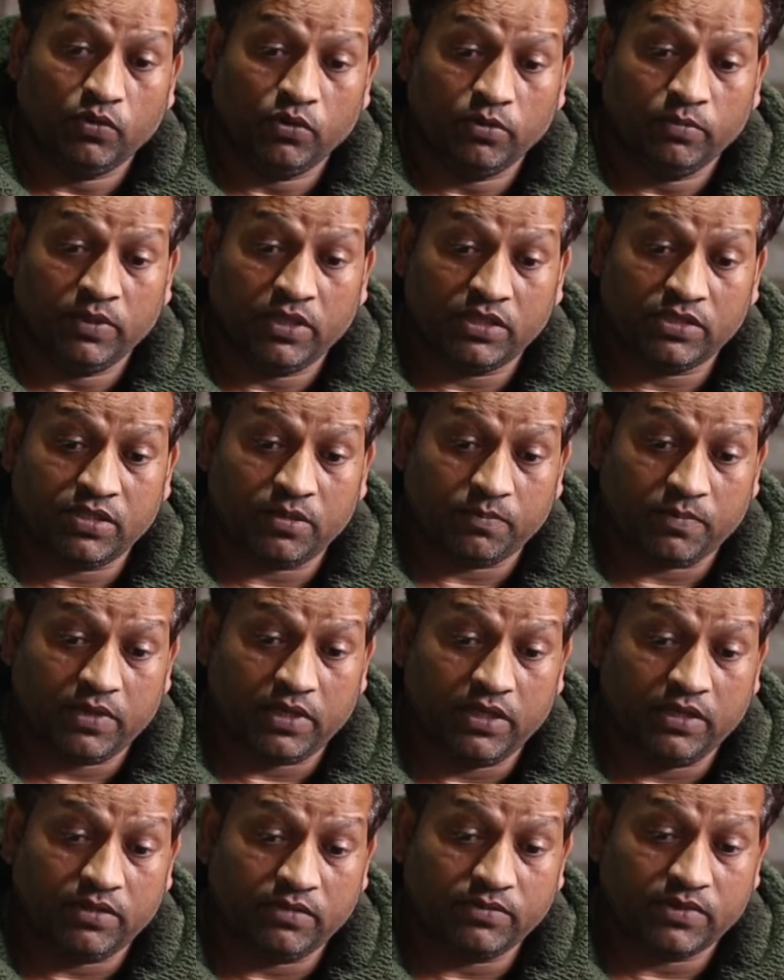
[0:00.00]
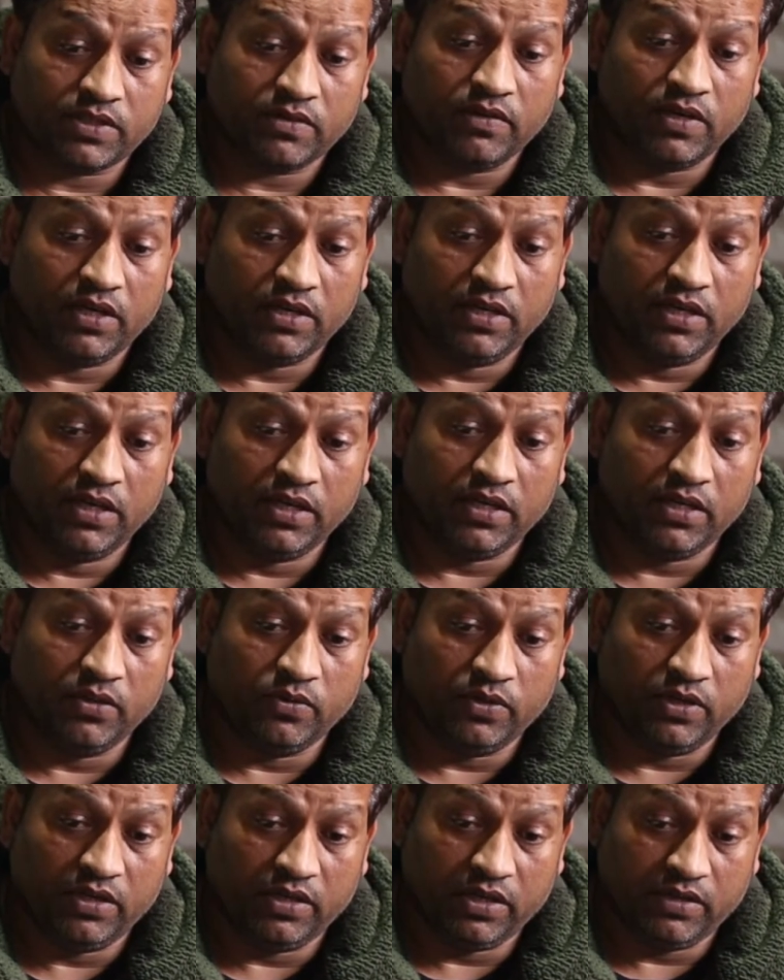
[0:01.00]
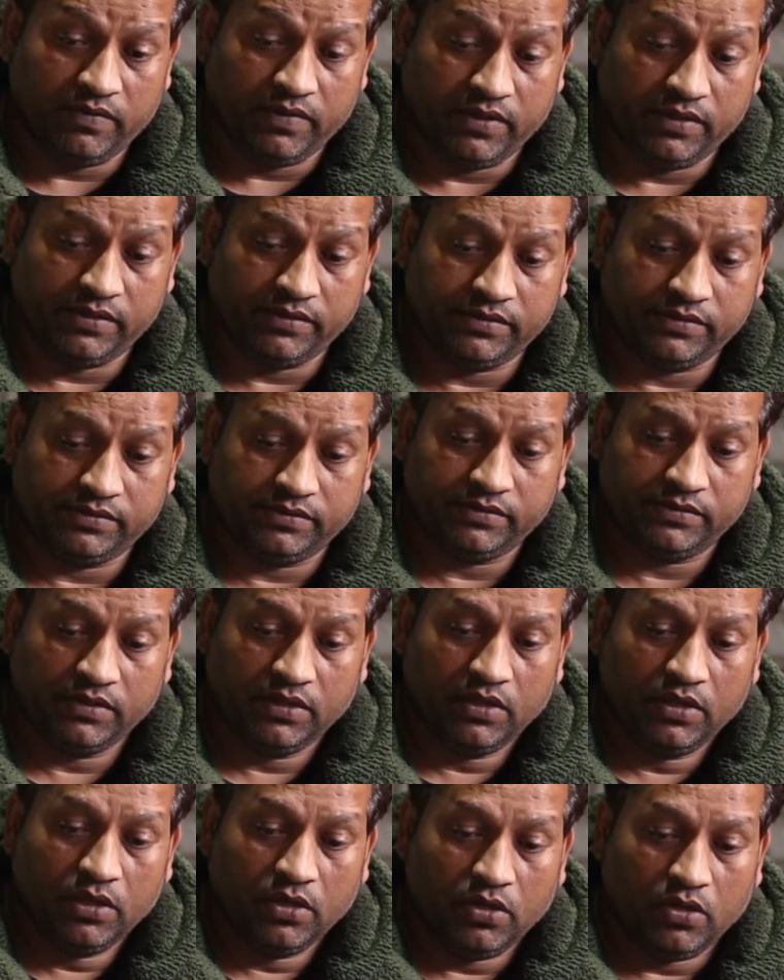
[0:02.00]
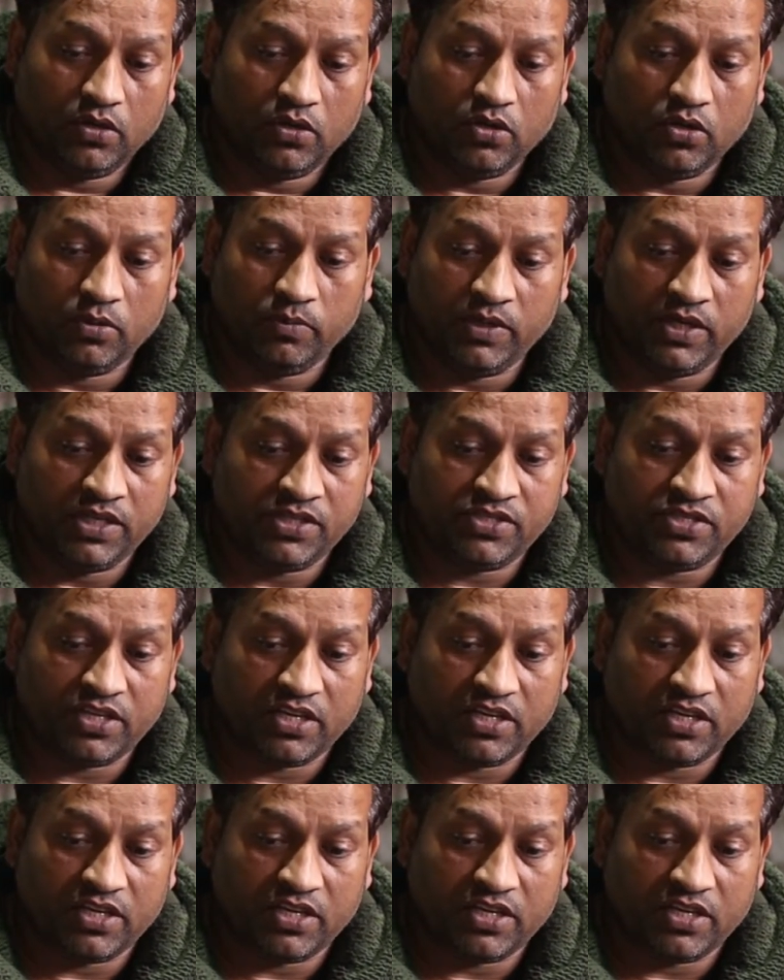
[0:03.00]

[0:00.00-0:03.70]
और फॉलो कीजिए और मेरा फेसबुक इंस्टाग्राम लिंक कीजिए